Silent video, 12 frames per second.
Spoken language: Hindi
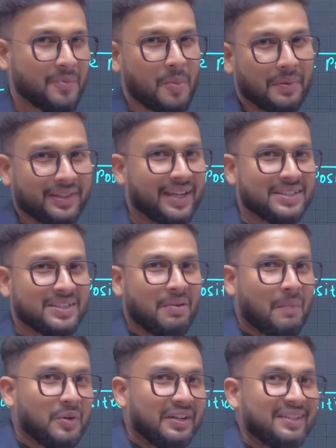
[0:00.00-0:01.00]
आपको पता है कि जब
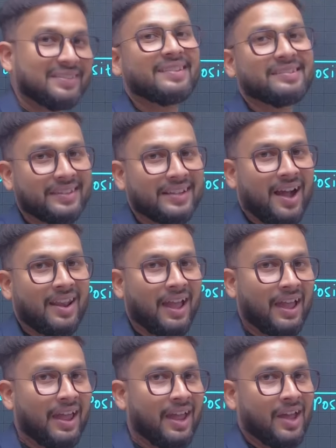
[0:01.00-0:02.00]
आपको डिस्टेंस निकालना
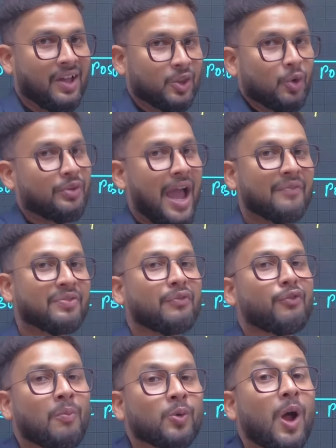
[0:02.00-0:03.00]
है तो वी हैव द
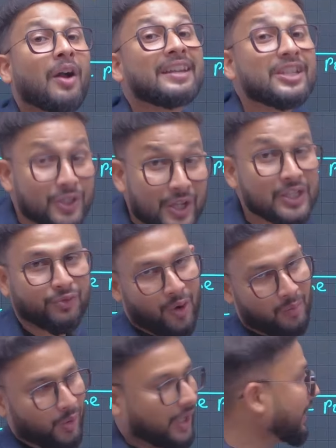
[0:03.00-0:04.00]
फॉर्मूला डिस्टेंस फॉर्मूला